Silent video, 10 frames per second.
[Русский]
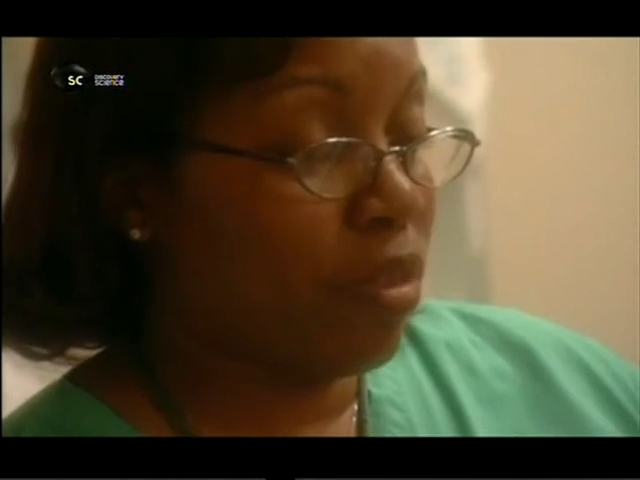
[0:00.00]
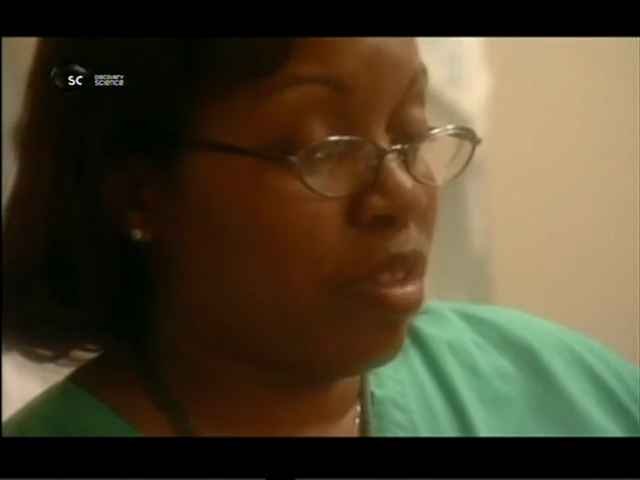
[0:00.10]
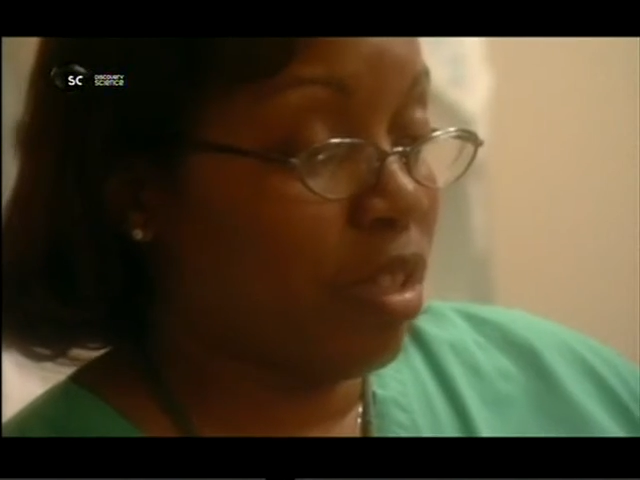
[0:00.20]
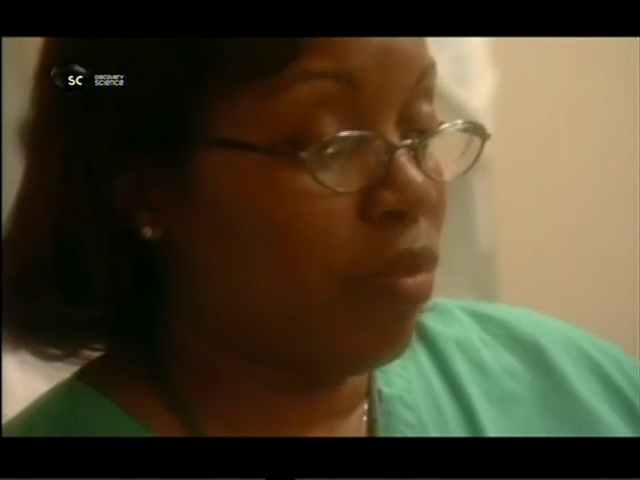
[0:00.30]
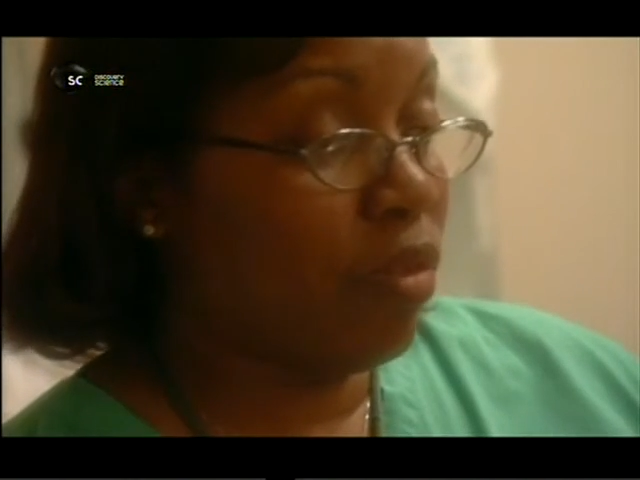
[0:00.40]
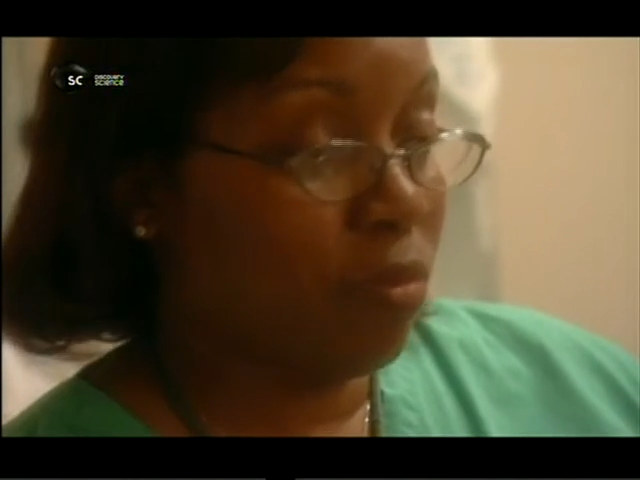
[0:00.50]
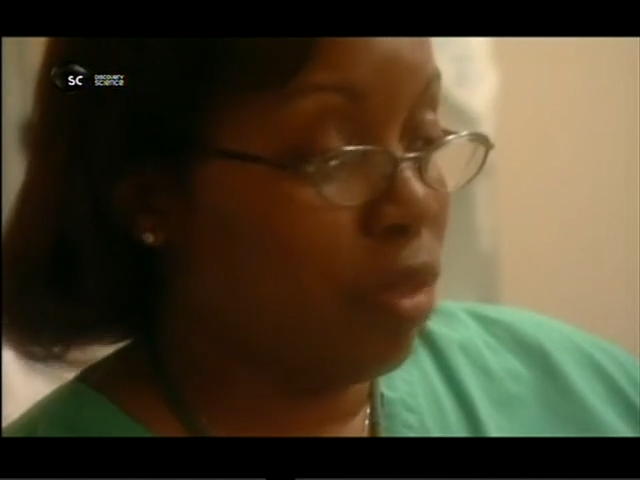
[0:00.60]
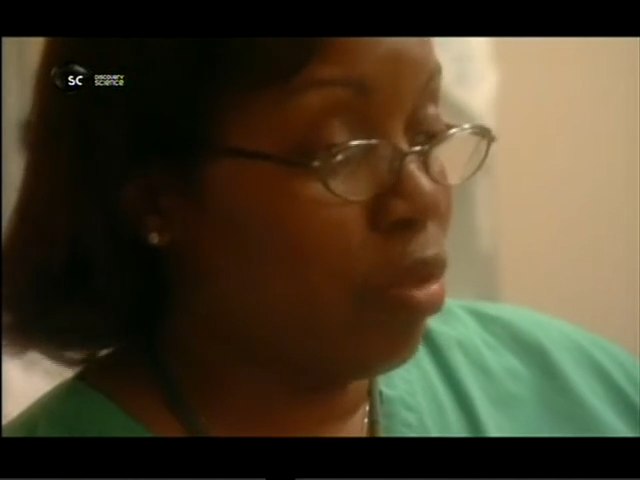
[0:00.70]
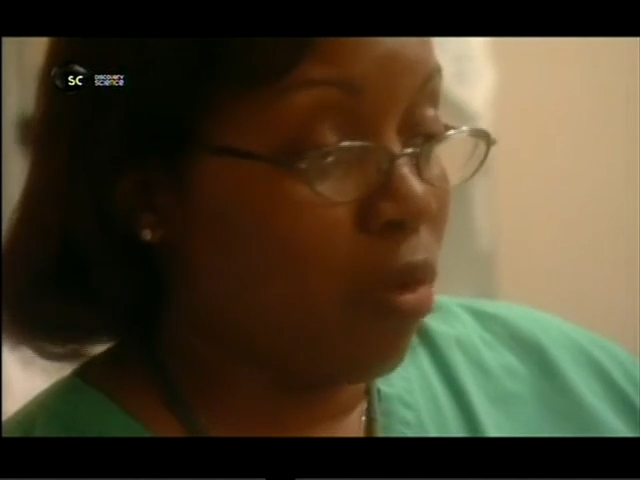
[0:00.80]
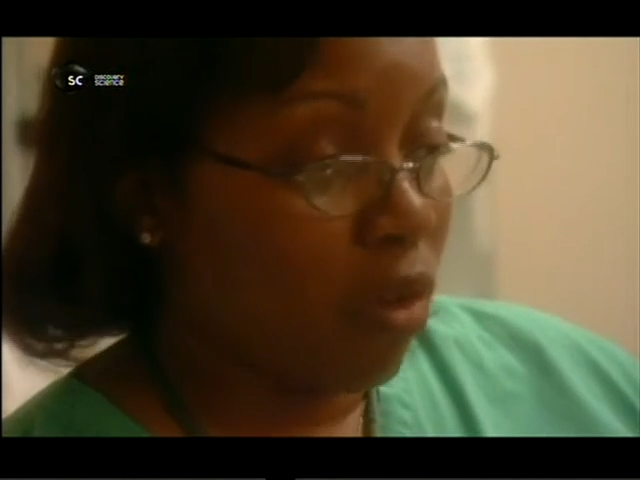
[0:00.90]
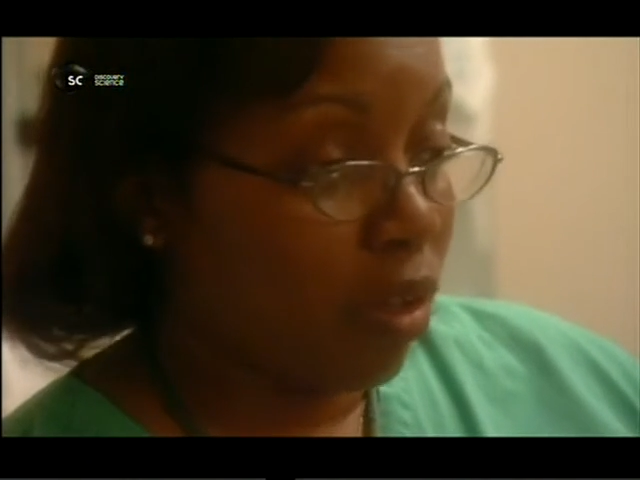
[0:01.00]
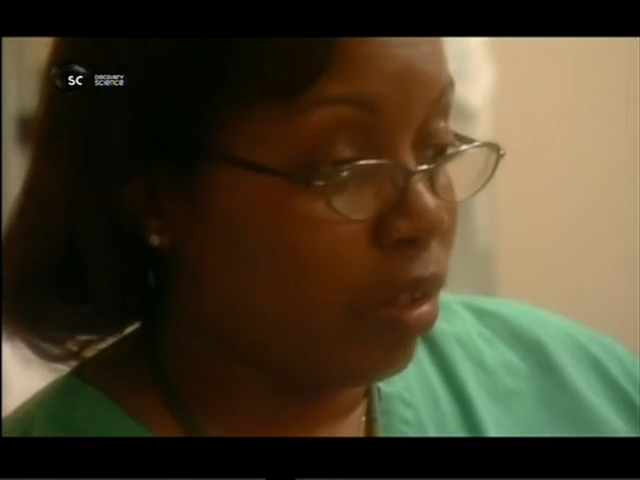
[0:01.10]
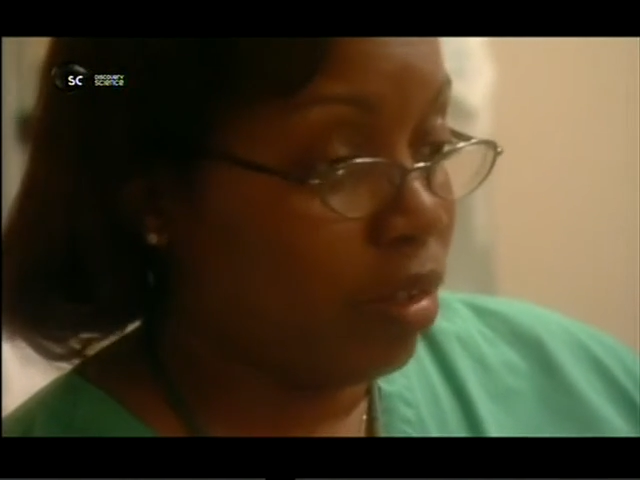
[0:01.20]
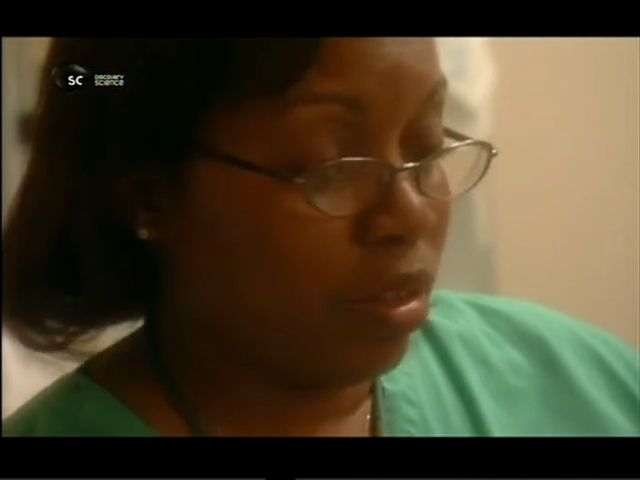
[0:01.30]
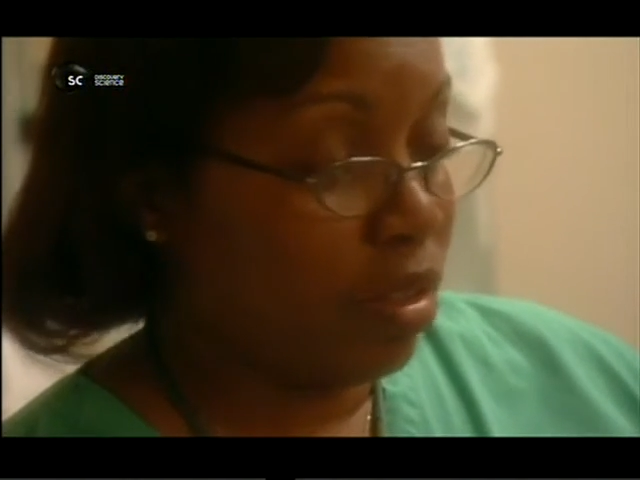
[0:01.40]
и не родили,
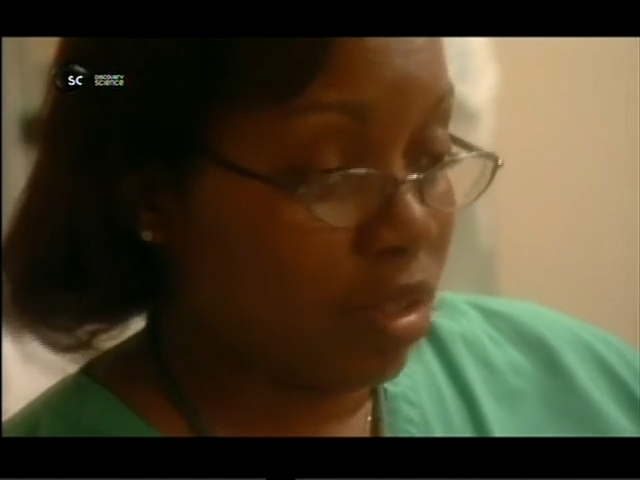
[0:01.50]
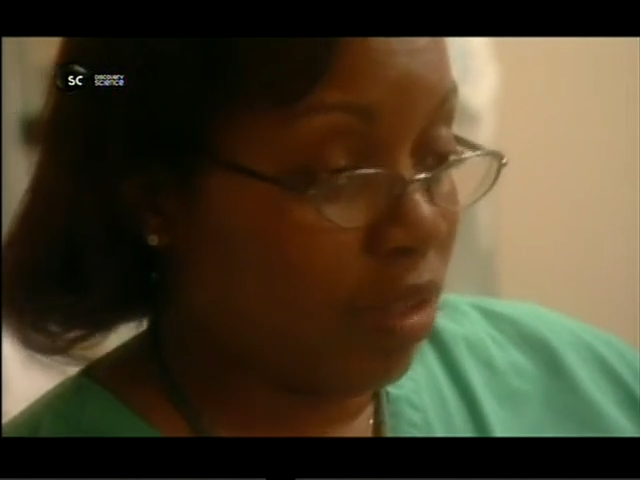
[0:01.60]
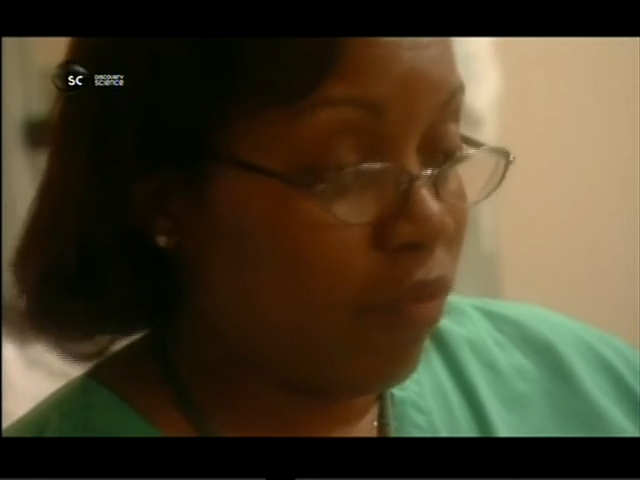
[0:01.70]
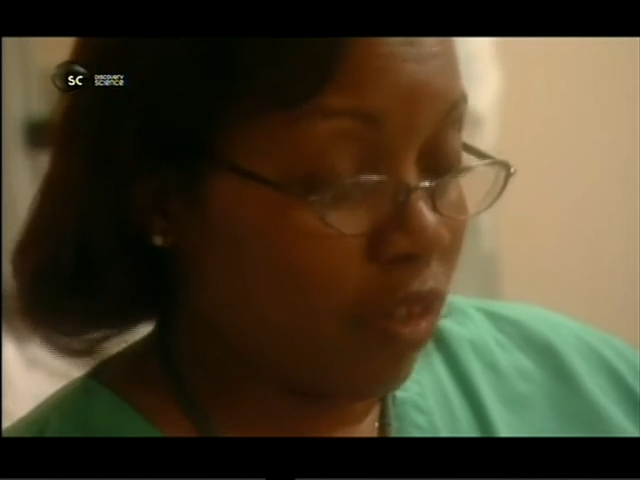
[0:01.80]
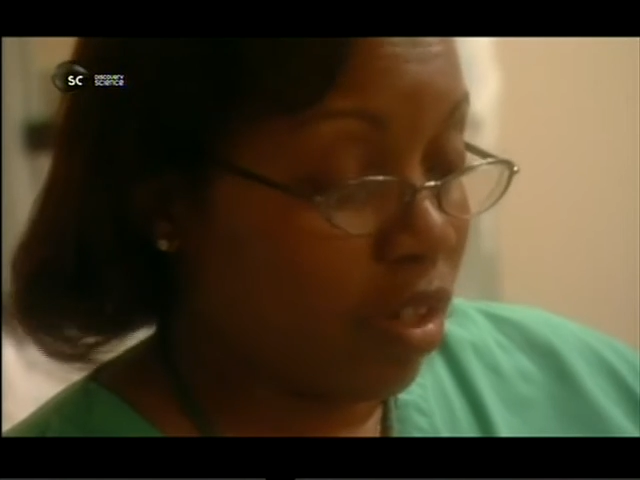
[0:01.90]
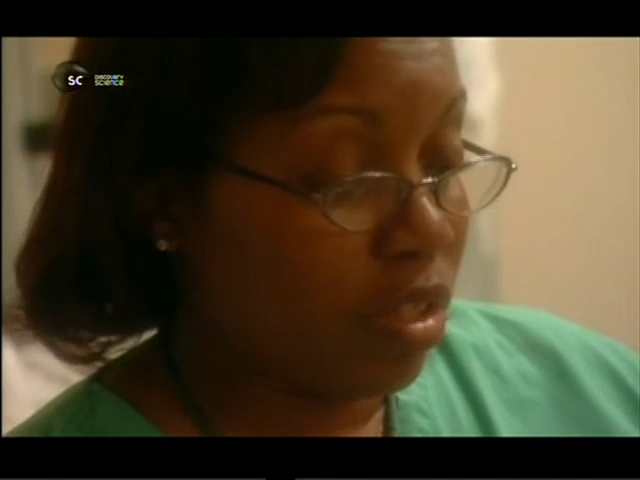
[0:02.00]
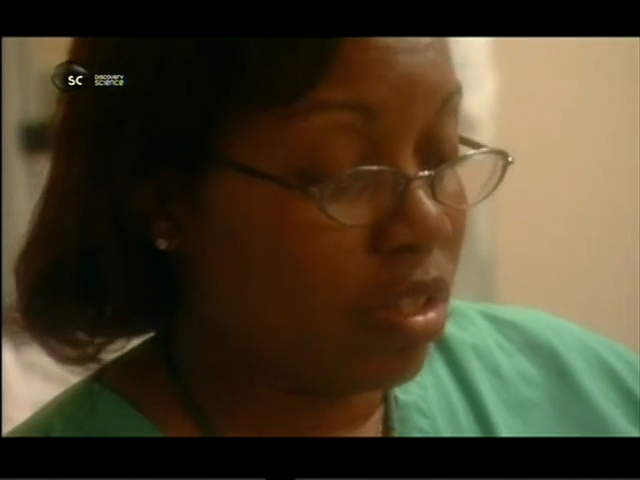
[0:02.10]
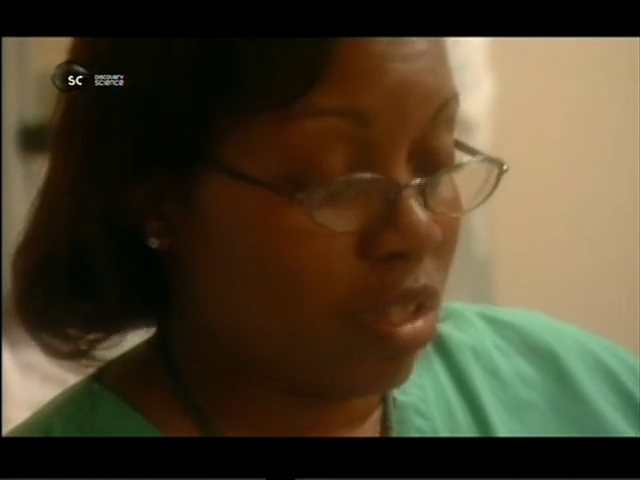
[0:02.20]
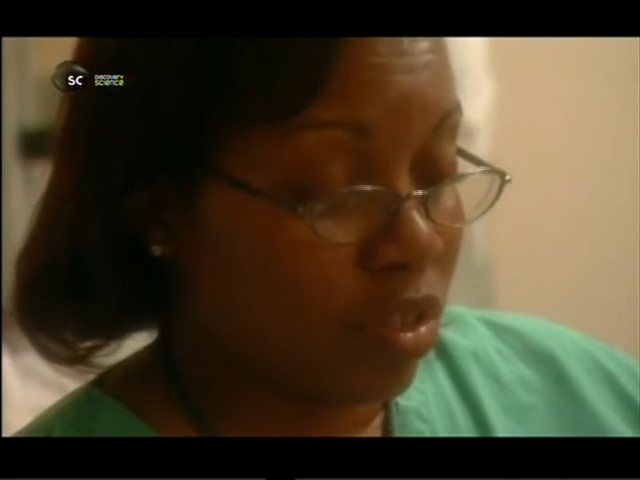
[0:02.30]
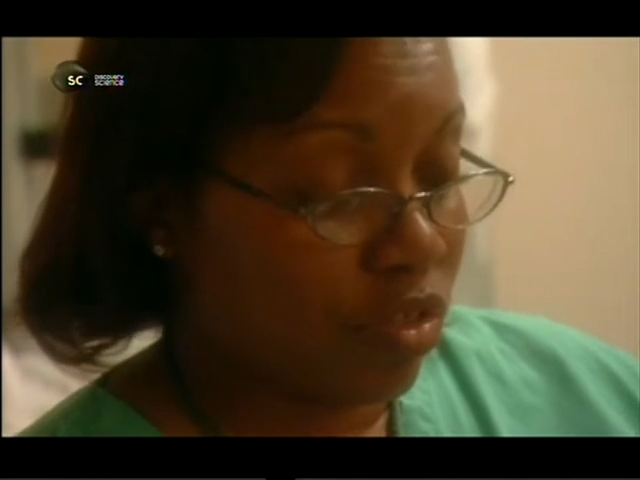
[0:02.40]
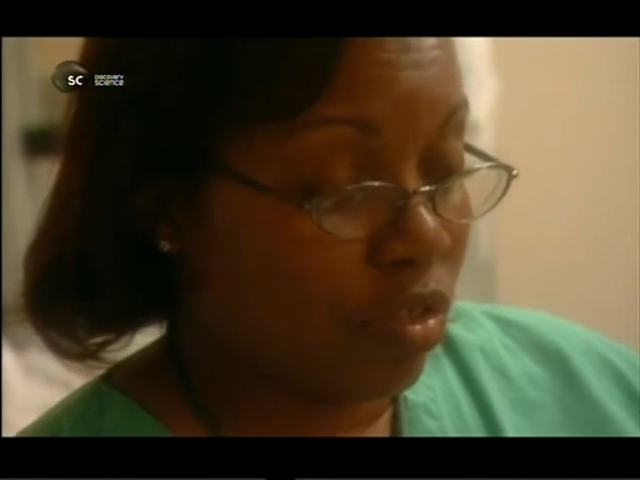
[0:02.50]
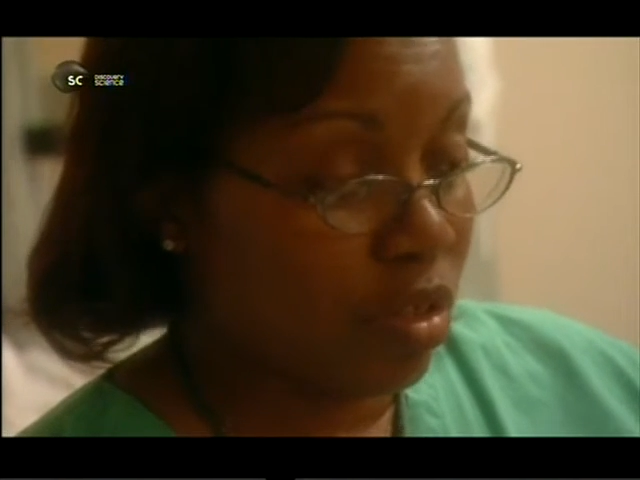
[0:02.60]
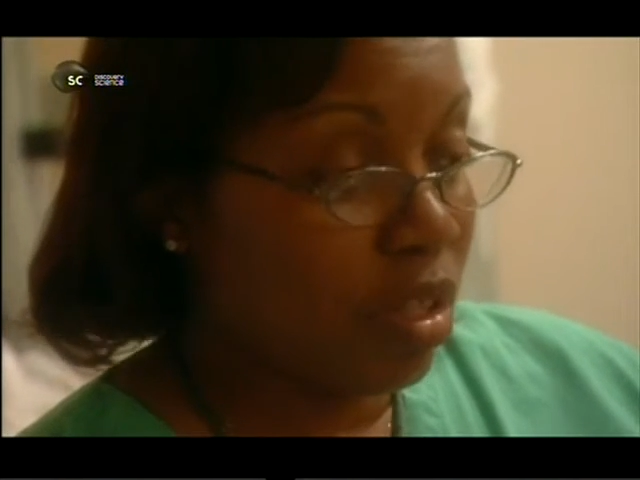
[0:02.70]
то делаем сечение.